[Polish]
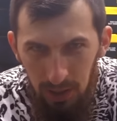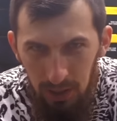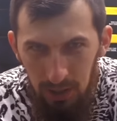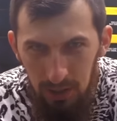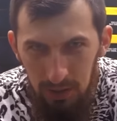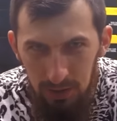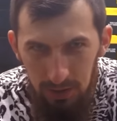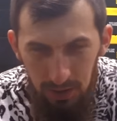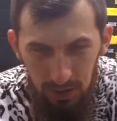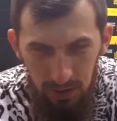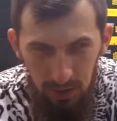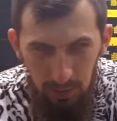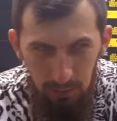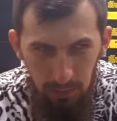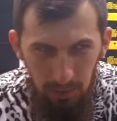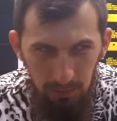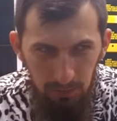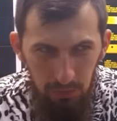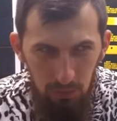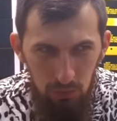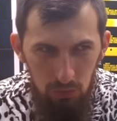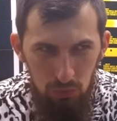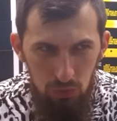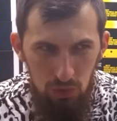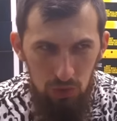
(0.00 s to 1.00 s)
Nike, tak
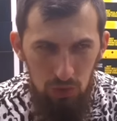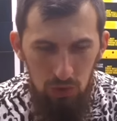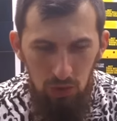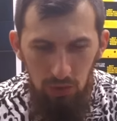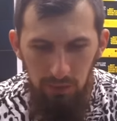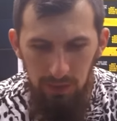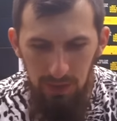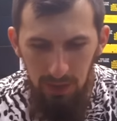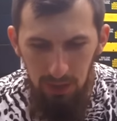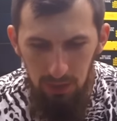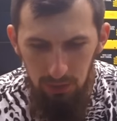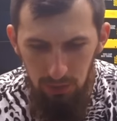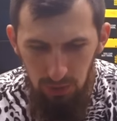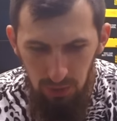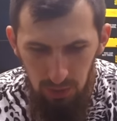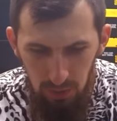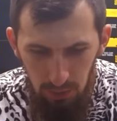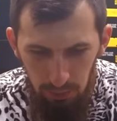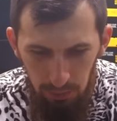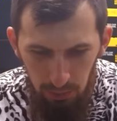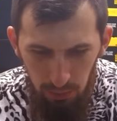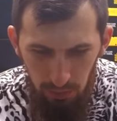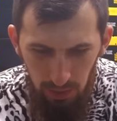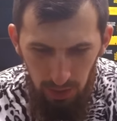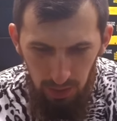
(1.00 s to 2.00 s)
naprawdę użytkowe, takie
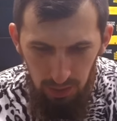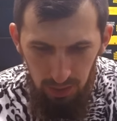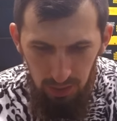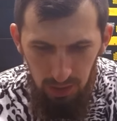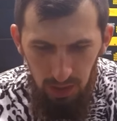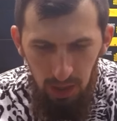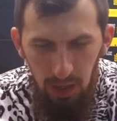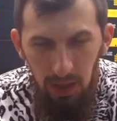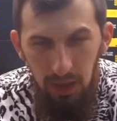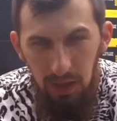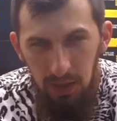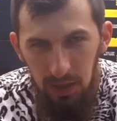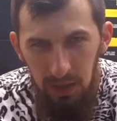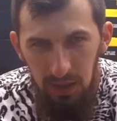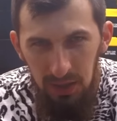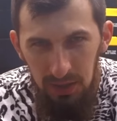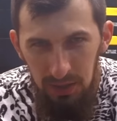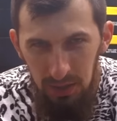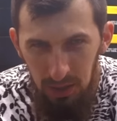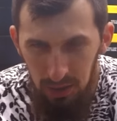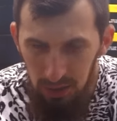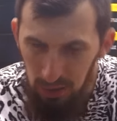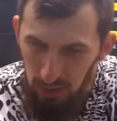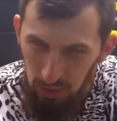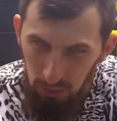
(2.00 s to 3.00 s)
czysto piłkarskie,
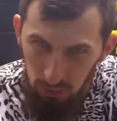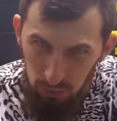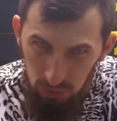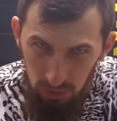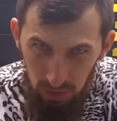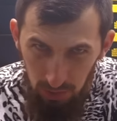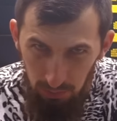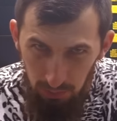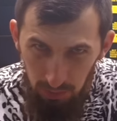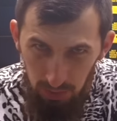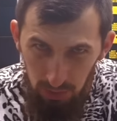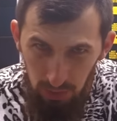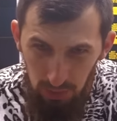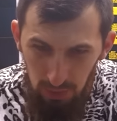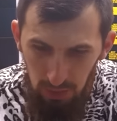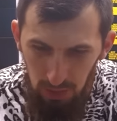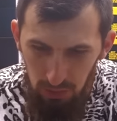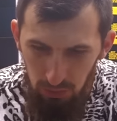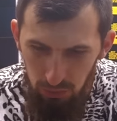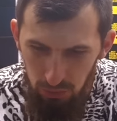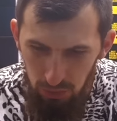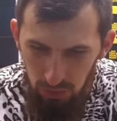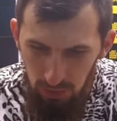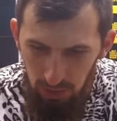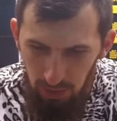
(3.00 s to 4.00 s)
nie za duże, bo nie
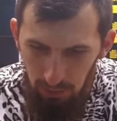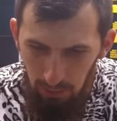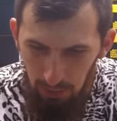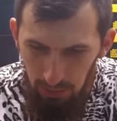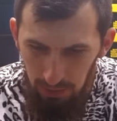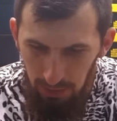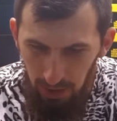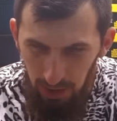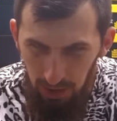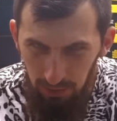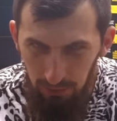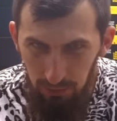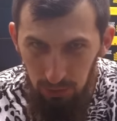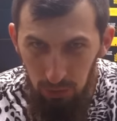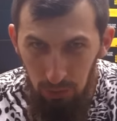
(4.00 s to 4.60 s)
za dużo nam on daje.